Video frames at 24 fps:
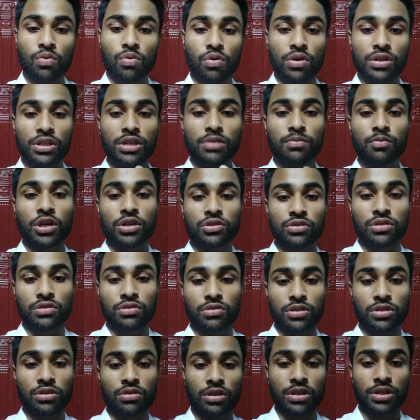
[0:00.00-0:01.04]
অনেক পড়াশোনা
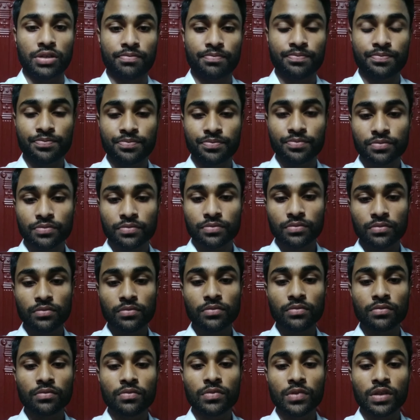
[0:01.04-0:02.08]
করতে হয়
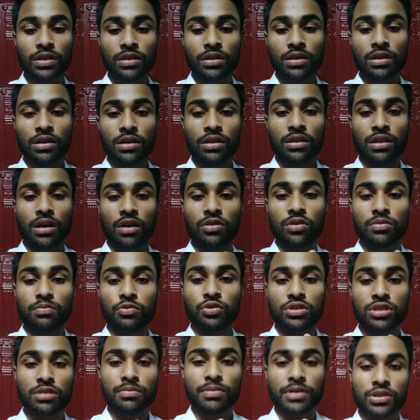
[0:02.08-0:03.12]
তাহলে
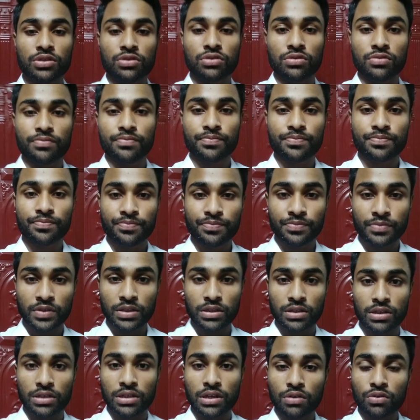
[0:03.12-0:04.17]
বুঝতে পারছো
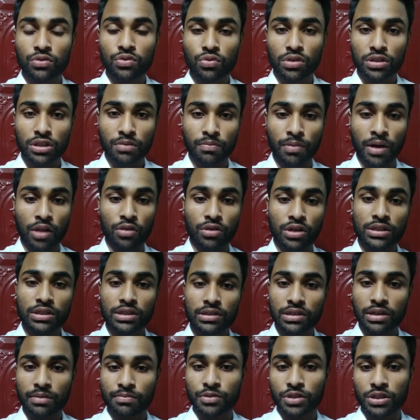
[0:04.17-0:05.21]
এটা কিন্তু অনেক ভালো একটা
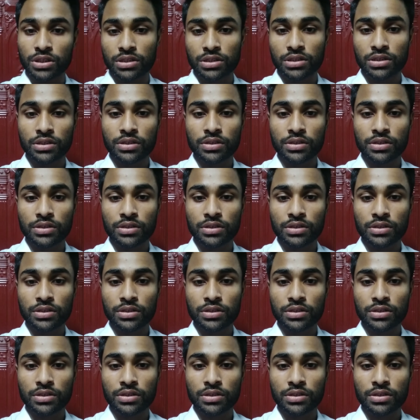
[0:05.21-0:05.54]
সাবজেক্ট